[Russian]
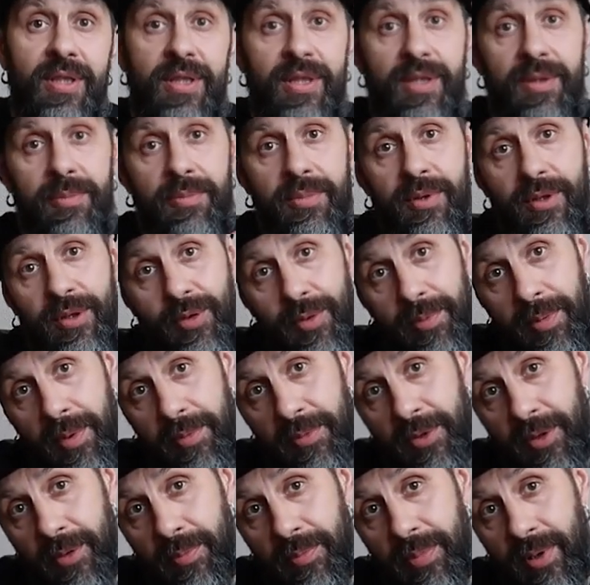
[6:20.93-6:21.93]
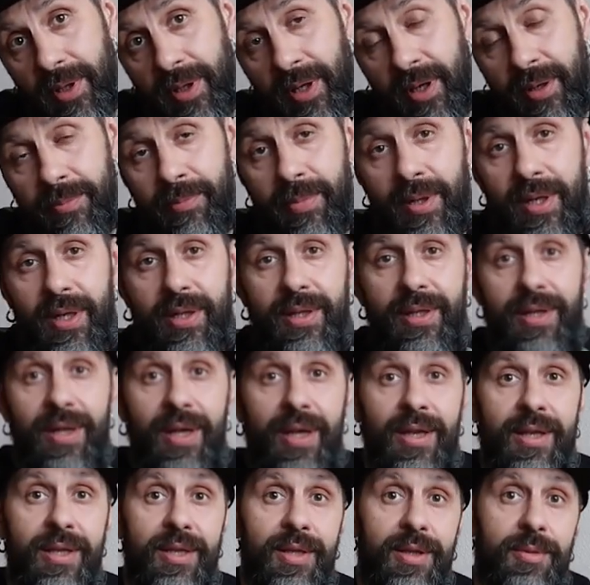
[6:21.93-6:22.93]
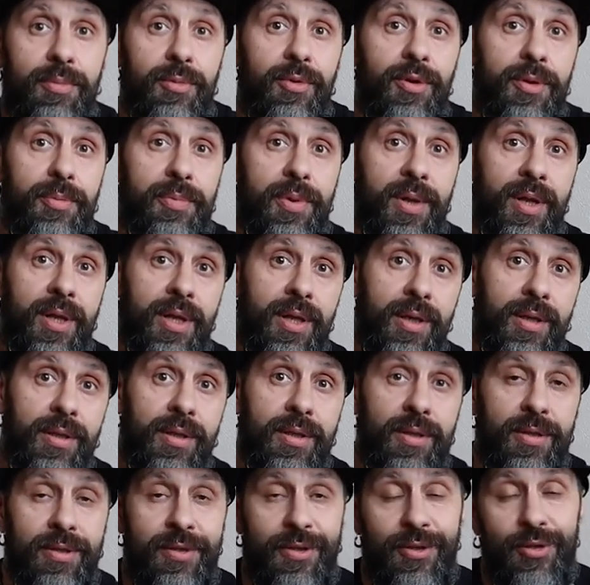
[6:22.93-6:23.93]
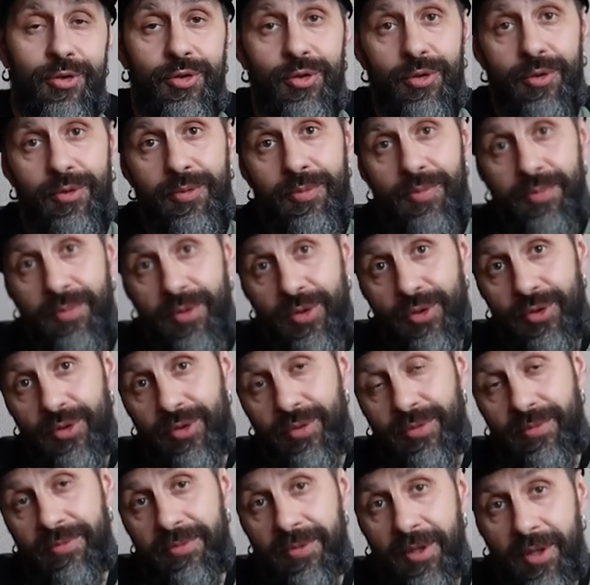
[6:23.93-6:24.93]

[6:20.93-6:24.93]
Это был Любомир Борода и мой проект Сиджи Пиджи.